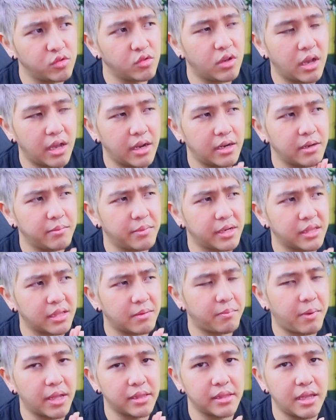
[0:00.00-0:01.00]
juga Anda
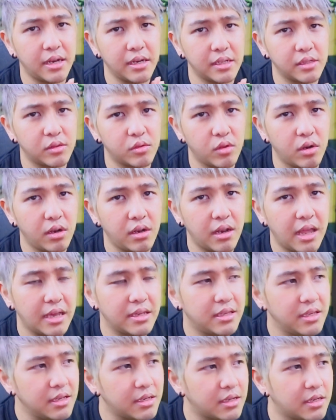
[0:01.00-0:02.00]
bertepatan itu
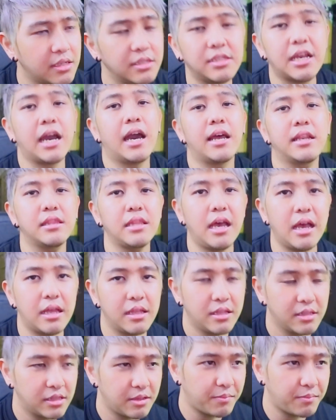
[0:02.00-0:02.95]
lagi ke Jakarta